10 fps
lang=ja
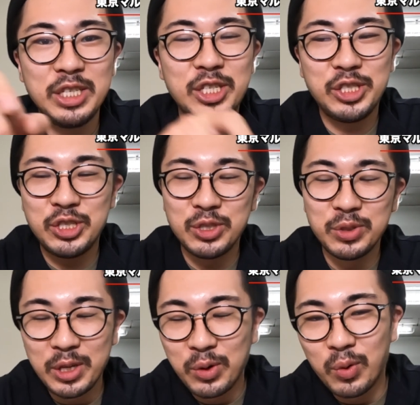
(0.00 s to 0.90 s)
一
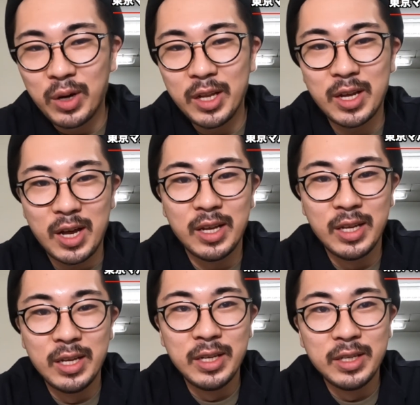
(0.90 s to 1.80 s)
瞬で壊れた
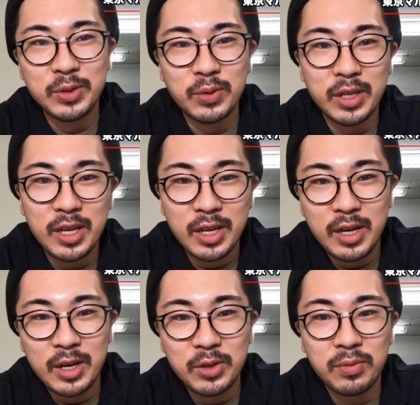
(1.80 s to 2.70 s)
そんな経
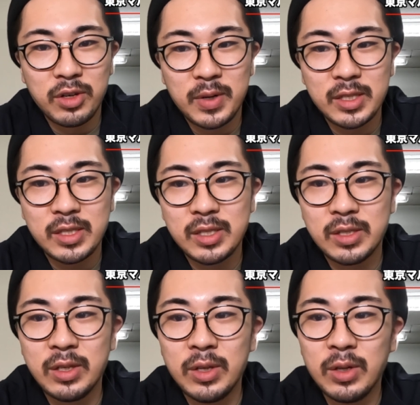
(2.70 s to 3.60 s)
験があると思います